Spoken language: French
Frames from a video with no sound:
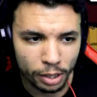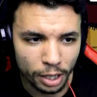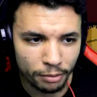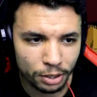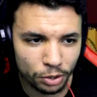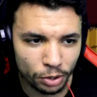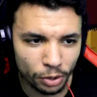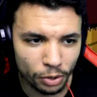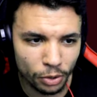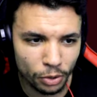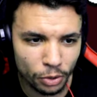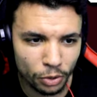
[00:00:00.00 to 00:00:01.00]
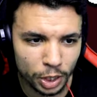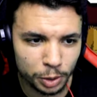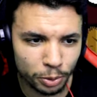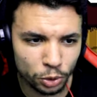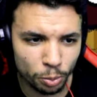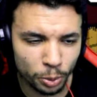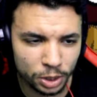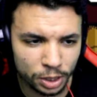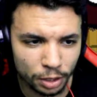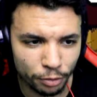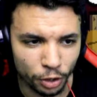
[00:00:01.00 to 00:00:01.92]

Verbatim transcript: avec euh, l'espèce de policier qui